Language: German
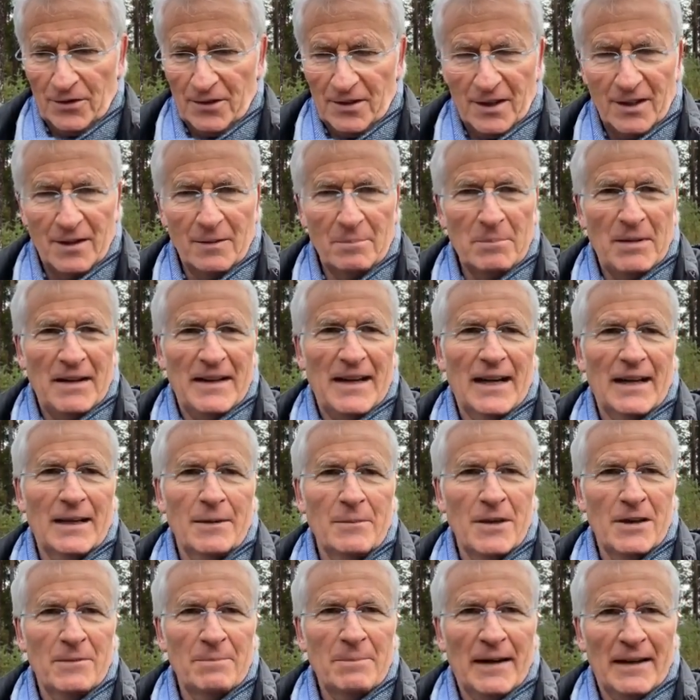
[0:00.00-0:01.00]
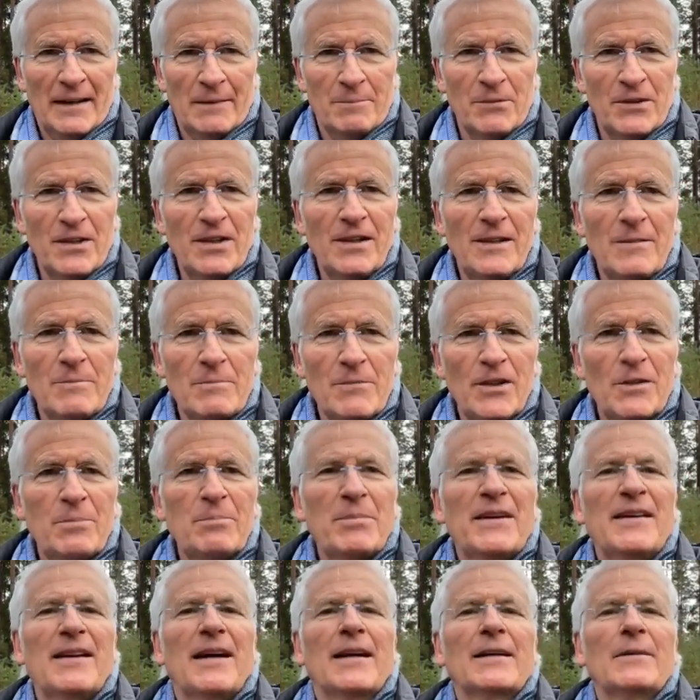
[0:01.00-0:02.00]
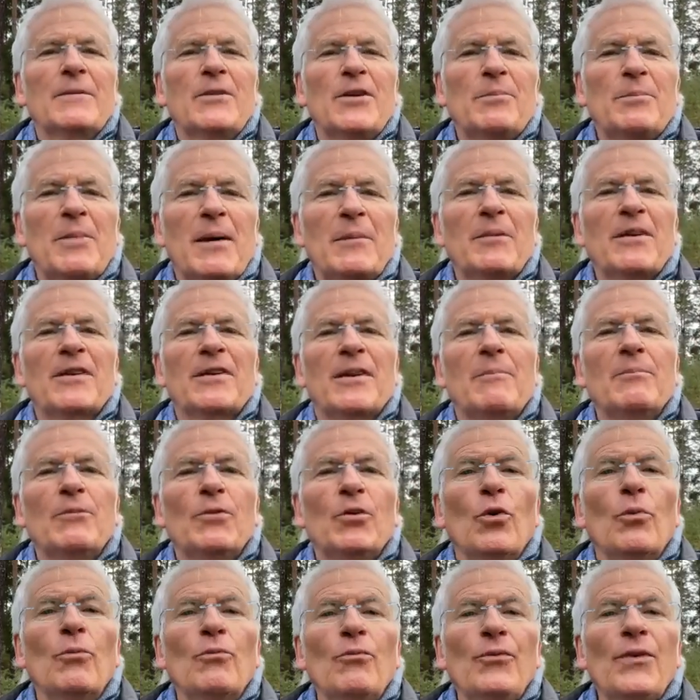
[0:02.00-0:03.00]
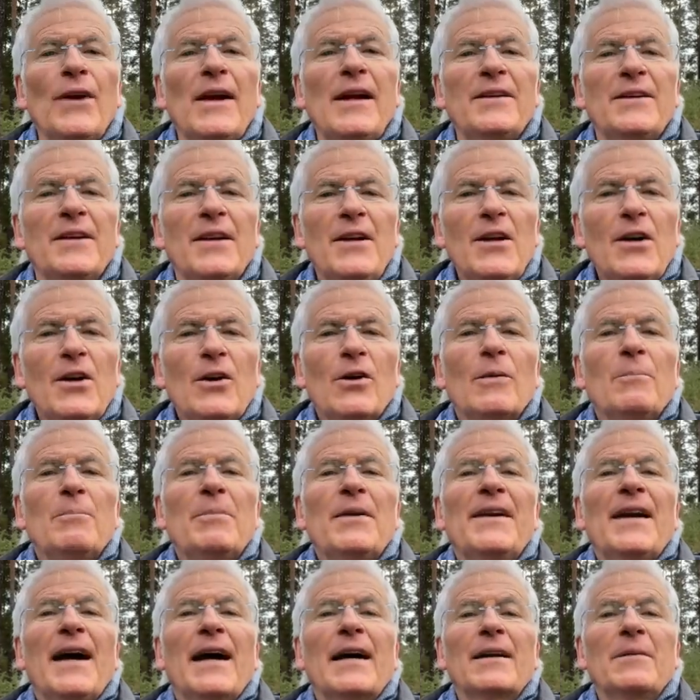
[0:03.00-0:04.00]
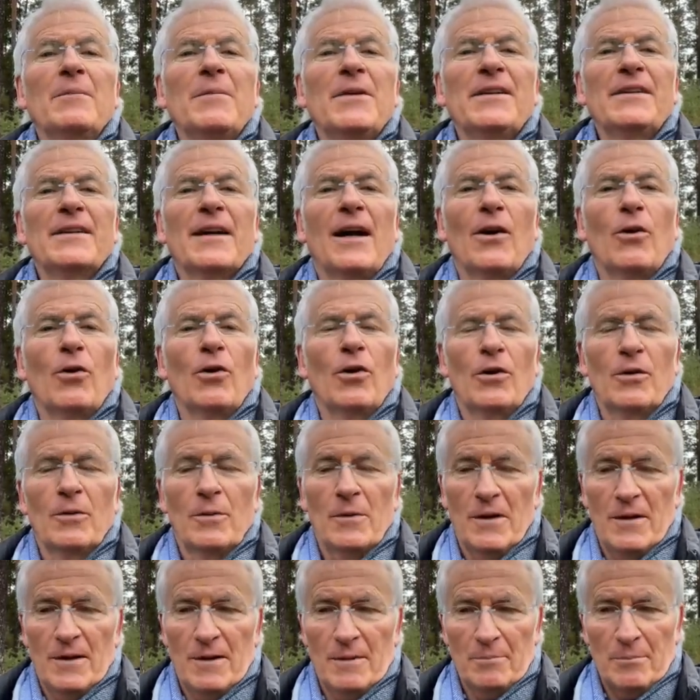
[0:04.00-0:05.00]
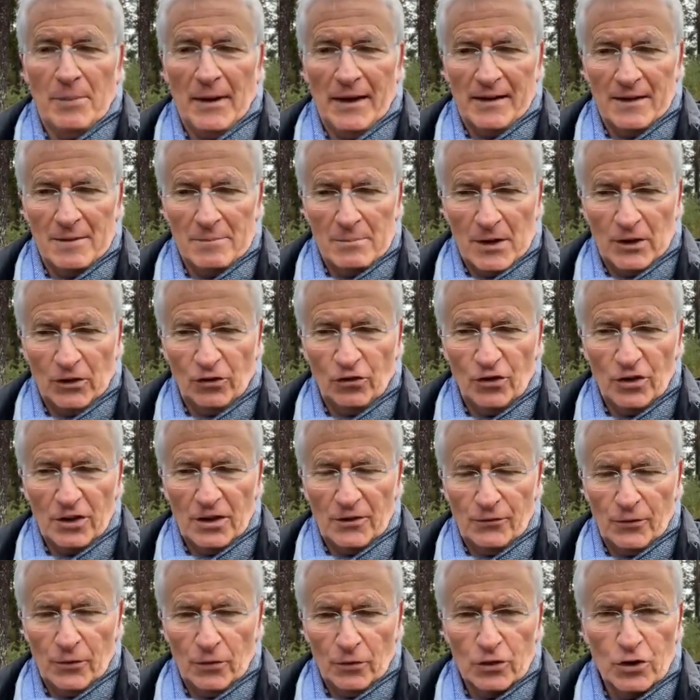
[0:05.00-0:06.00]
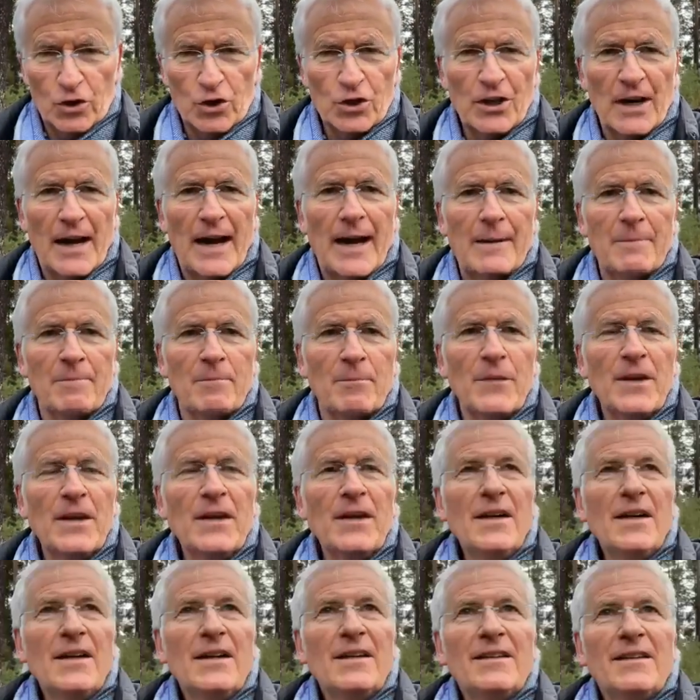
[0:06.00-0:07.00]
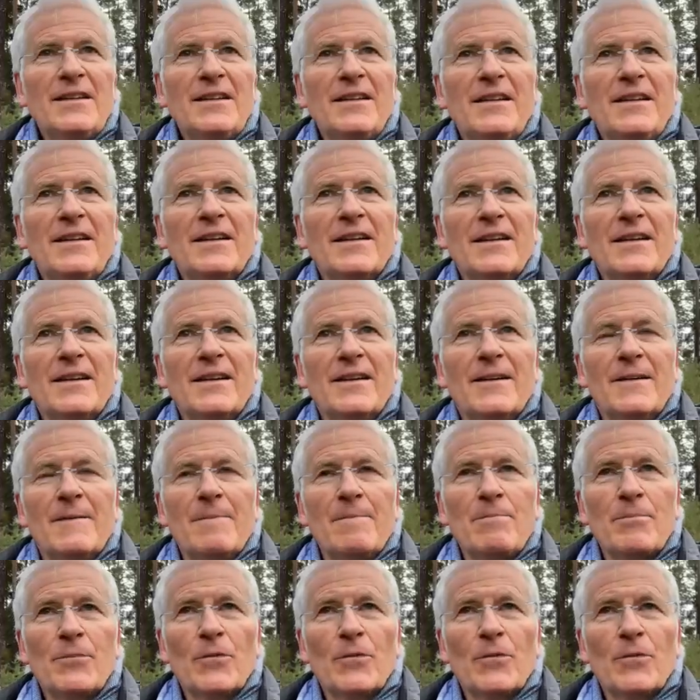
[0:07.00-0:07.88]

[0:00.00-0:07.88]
Und äh, ich bedanke mich bei dem Team, ich bedanke mich beim gesamten Umfeld und bedanke mich auch äh, bei den Menschen, die für uns schreiben, die